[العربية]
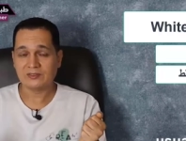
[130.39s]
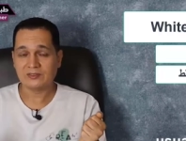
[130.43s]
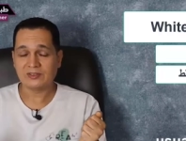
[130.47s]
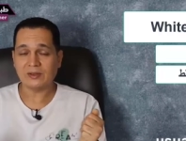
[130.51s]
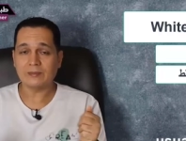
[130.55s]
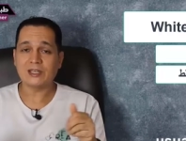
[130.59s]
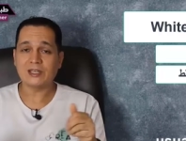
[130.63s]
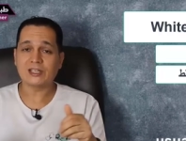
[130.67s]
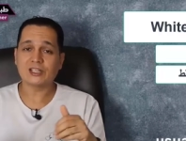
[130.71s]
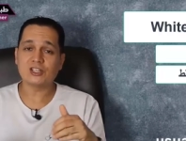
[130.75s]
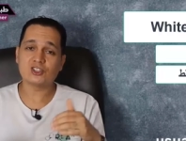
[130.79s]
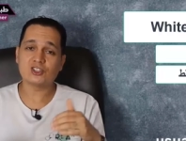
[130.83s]

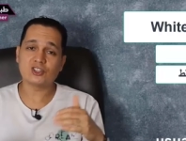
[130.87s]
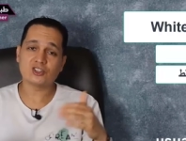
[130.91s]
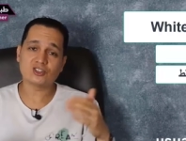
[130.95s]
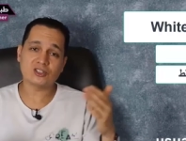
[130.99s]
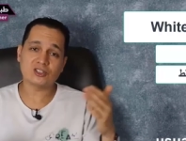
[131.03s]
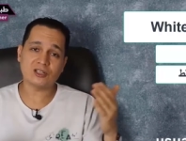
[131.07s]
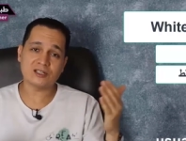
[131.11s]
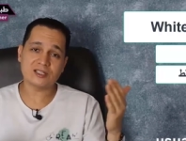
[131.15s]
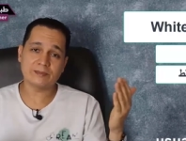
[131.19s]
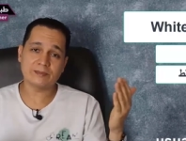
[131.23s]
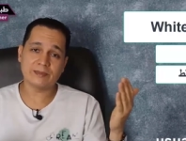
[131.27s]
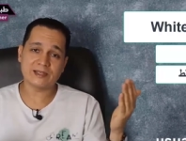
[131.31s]
فما يجيش
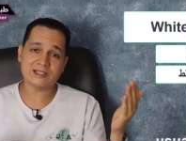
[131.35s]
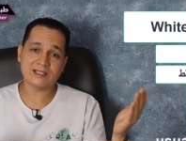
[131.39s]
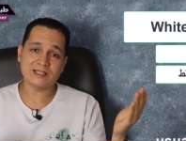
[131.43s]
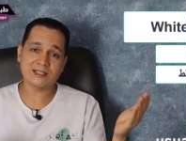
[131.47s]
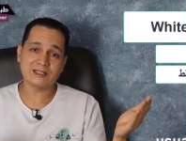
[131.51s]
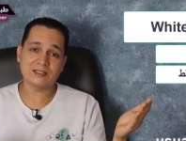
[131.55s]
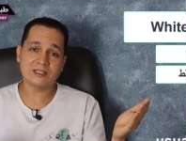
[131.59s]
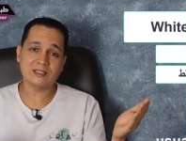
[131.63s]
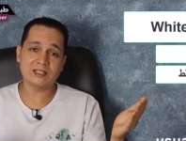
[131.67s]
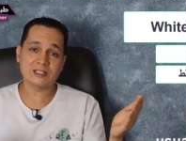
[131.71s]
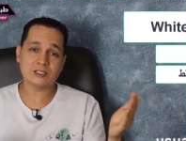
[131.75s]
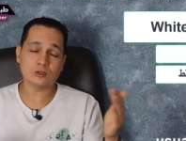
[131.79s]
الشخص
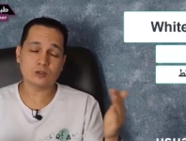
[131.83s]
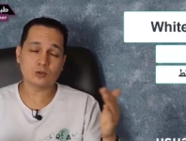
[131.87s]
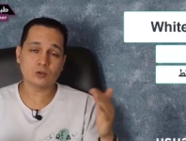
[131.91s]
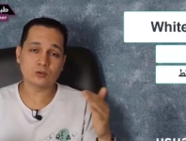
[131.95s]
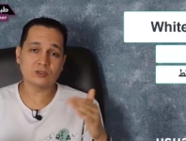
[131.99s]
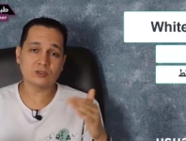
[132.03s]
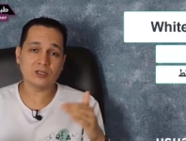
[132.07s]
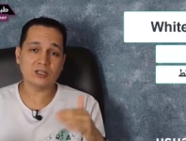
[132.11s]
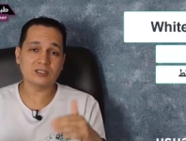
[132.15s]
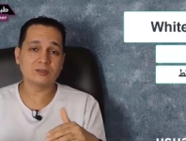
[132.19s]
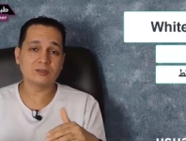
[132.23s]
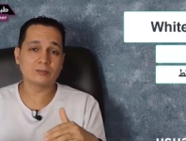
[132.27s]
مثلا يستلو
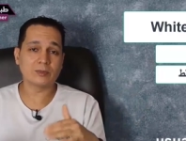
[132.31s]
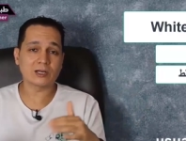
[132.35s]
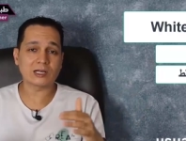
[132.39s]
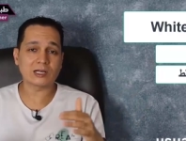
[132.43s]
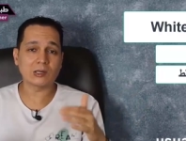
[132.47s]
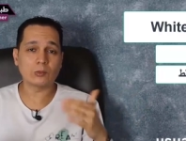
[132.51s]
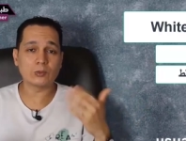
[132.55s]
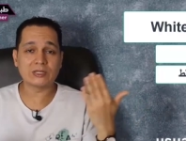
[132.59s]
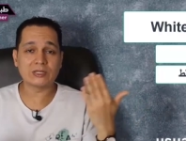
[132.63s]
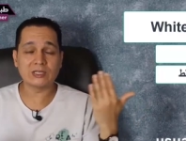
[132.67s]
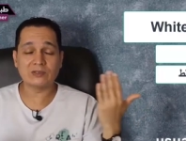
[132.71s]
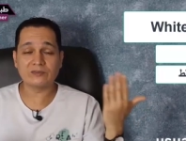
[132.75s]
الضغط
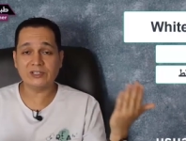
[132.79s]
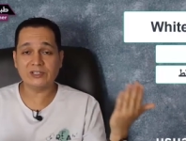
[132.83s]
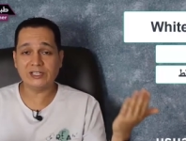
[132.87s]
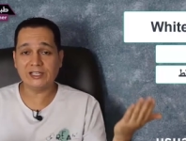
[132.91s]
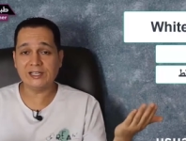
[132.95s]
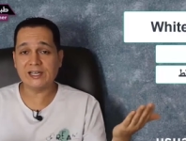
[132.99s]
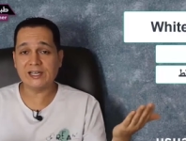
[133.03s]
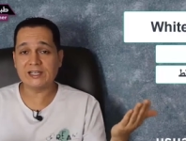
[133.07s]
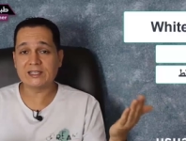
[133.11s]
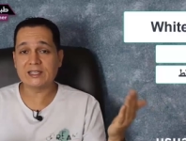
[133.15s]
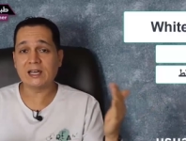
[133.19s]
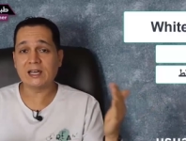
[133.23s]
مرة واتنين في
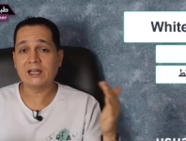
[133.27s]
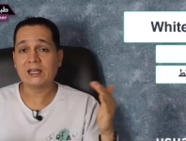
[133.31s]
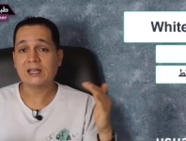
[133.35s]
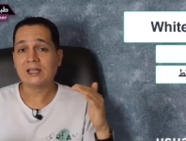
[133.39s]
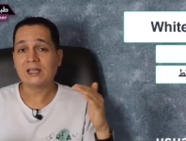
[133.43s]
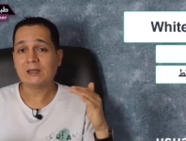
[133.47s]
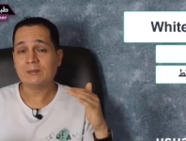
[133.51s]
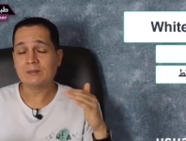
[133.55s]
العيادة